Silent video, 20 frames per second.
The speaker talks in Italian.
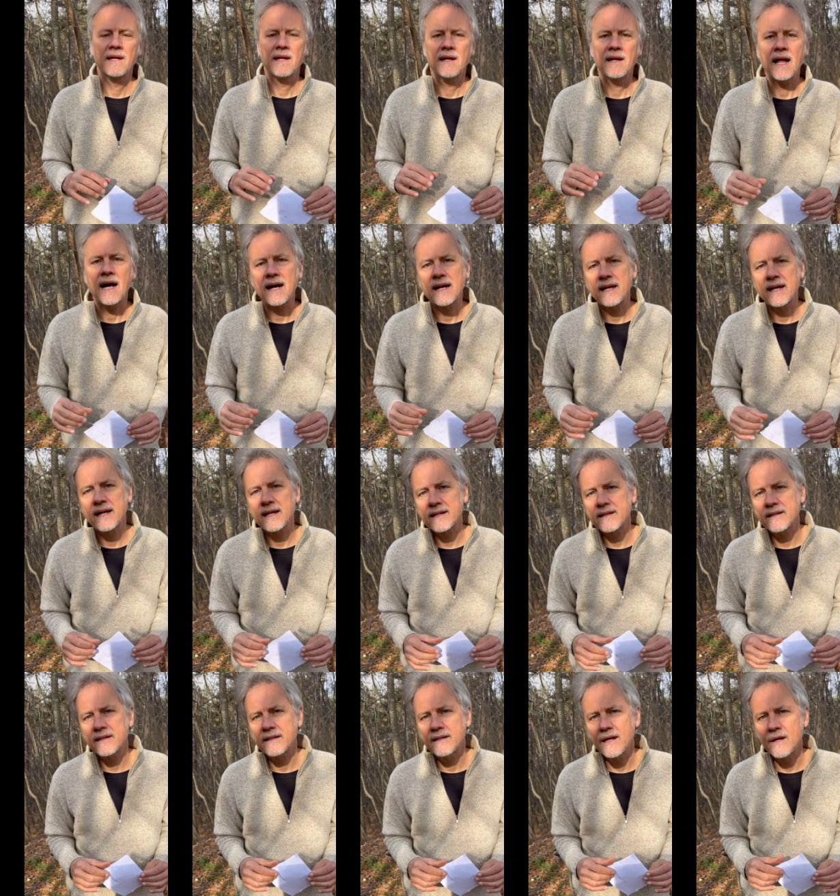Langer
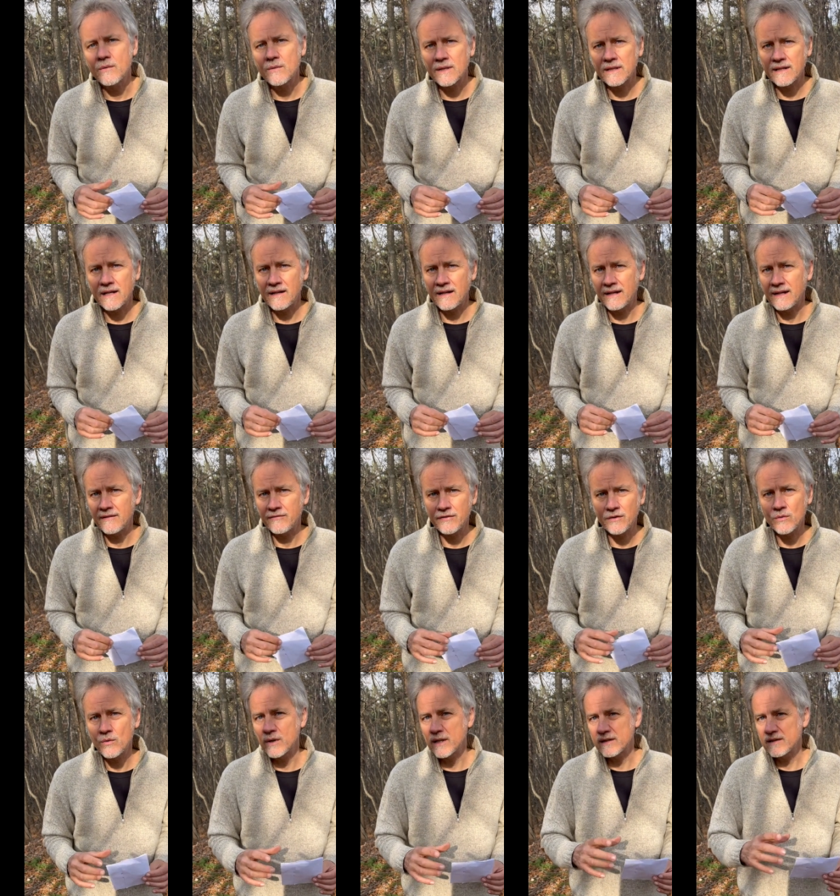è una delle
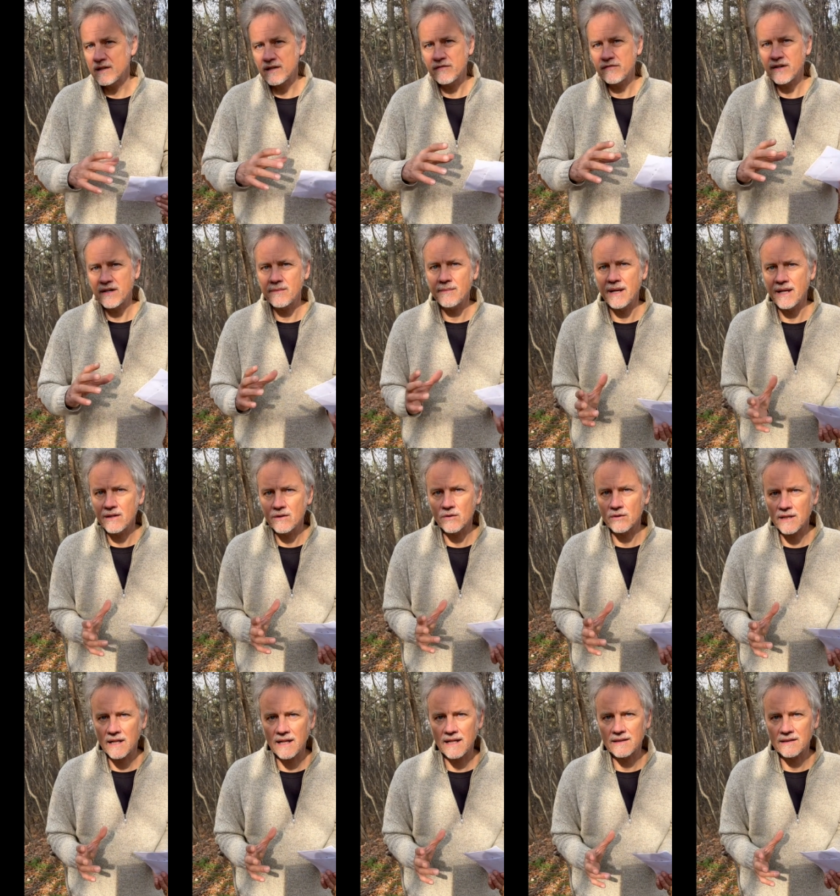figure di riferimento
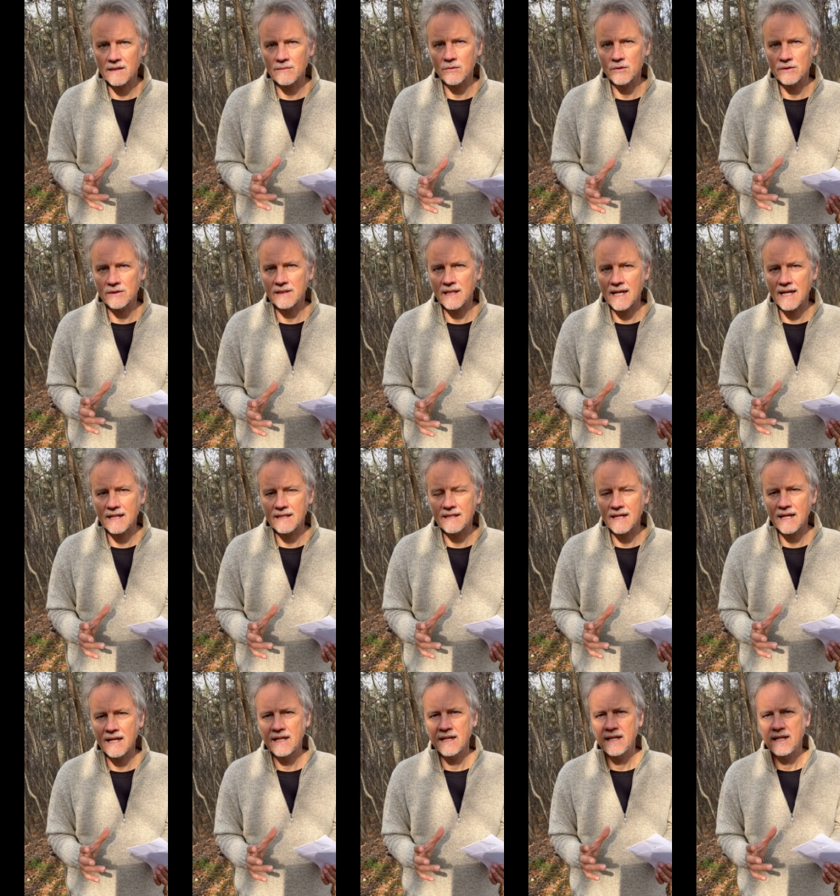dell'altra
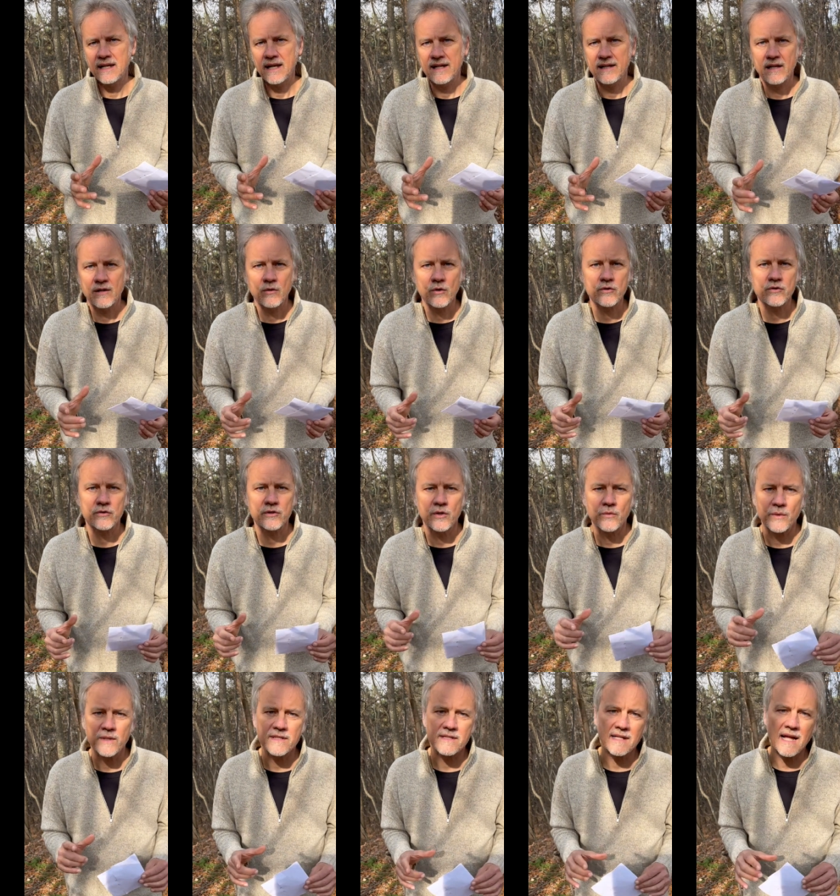montagna e nel corso di
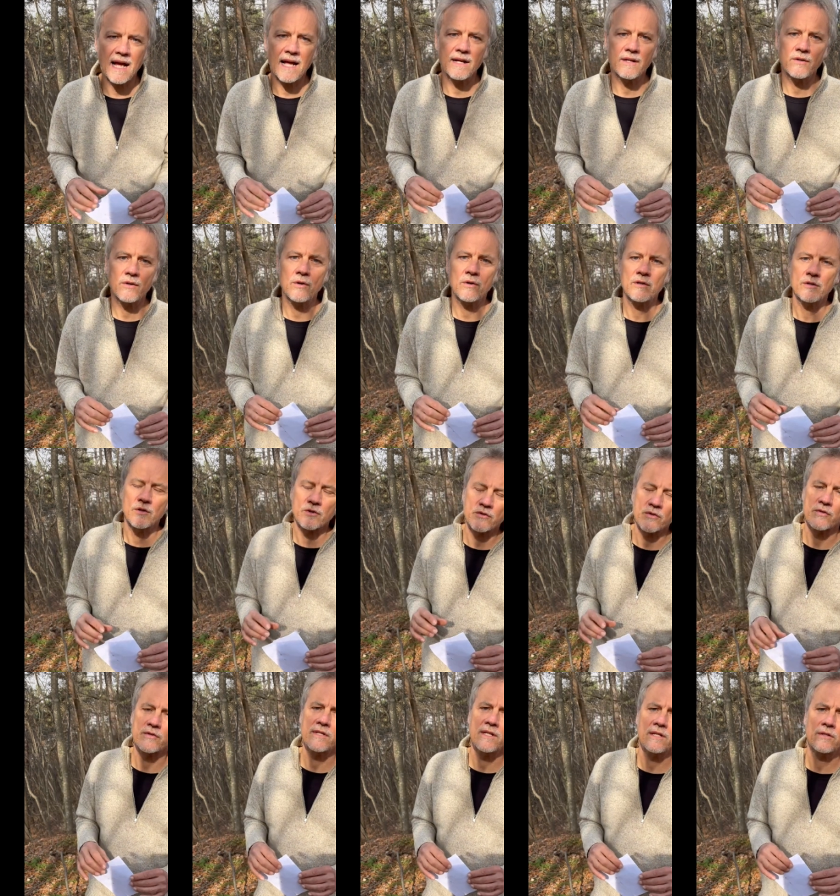quest'anno il
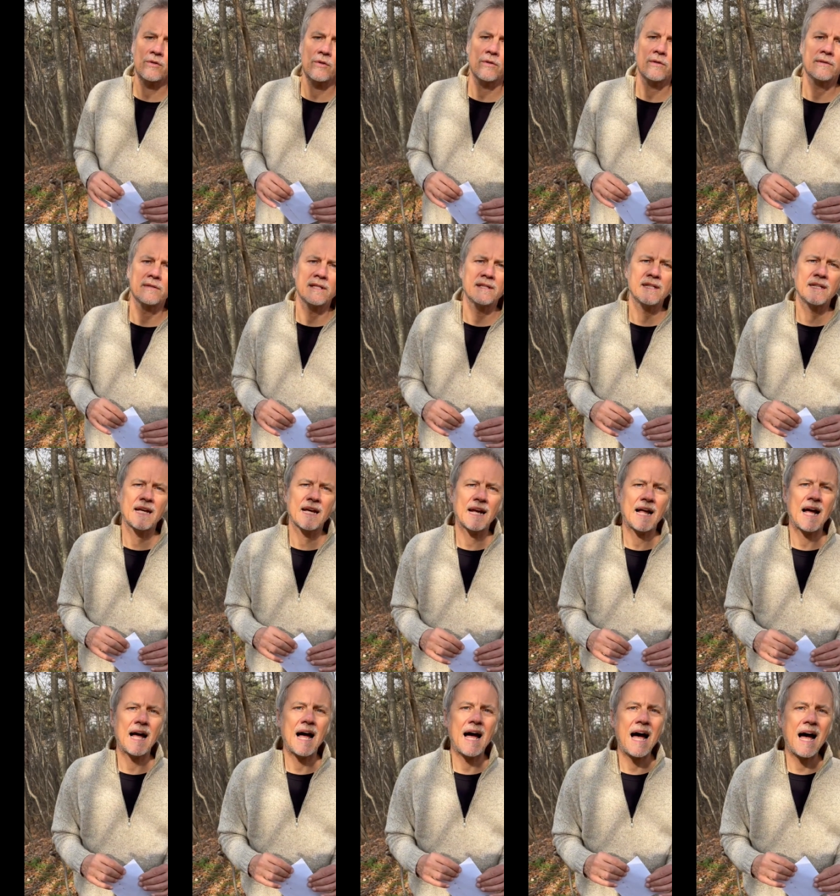nostro sito
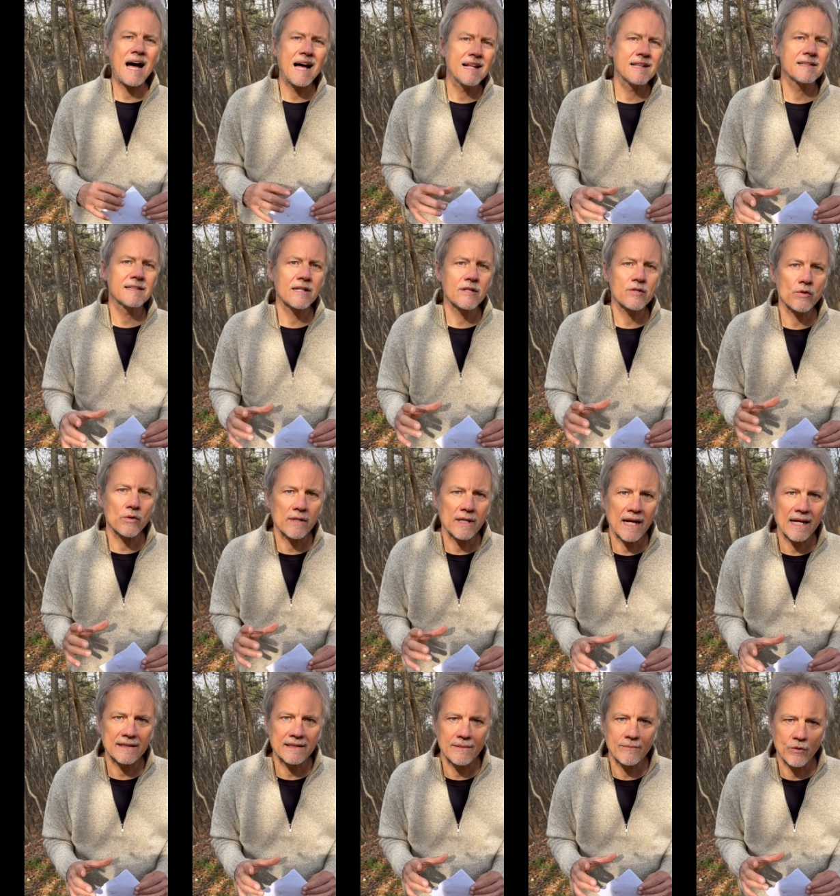dedicherà altre
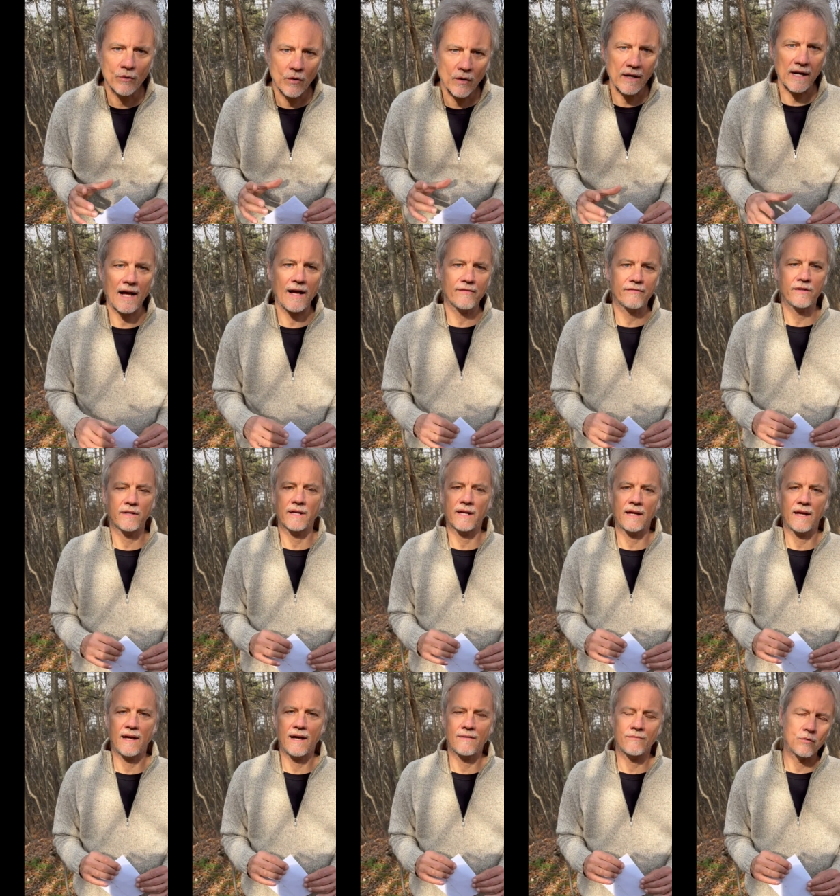giornate
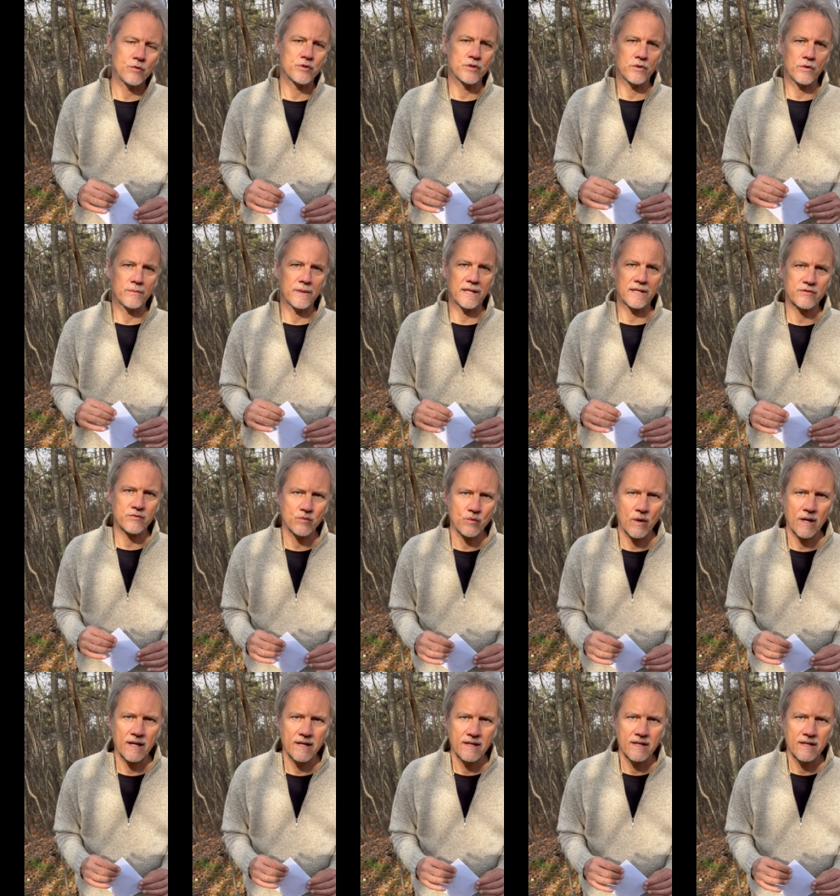monografiche a voci come la sua,